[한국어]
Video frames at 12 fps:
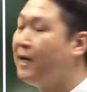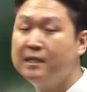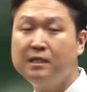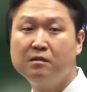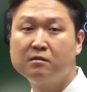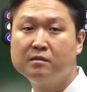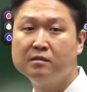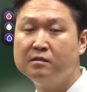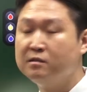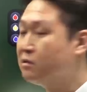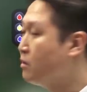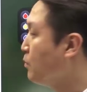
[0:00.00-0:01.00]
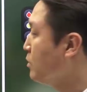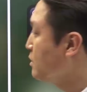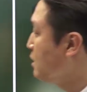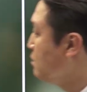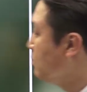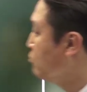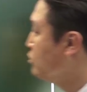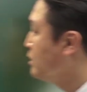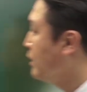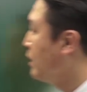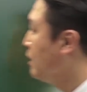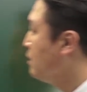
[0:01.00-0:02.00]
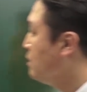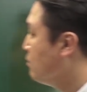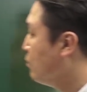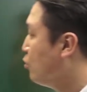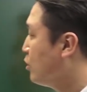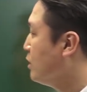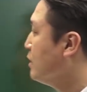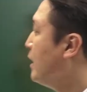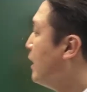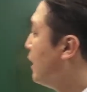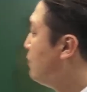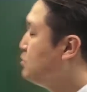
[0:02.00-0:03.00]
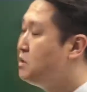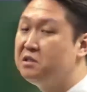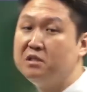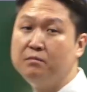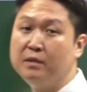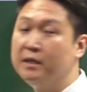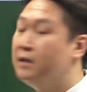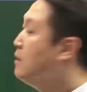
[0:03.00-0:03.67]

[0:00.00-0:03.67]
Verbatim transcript: 아닌 것은 첫 번째 1번 문제, 1번 보기는 MCCB,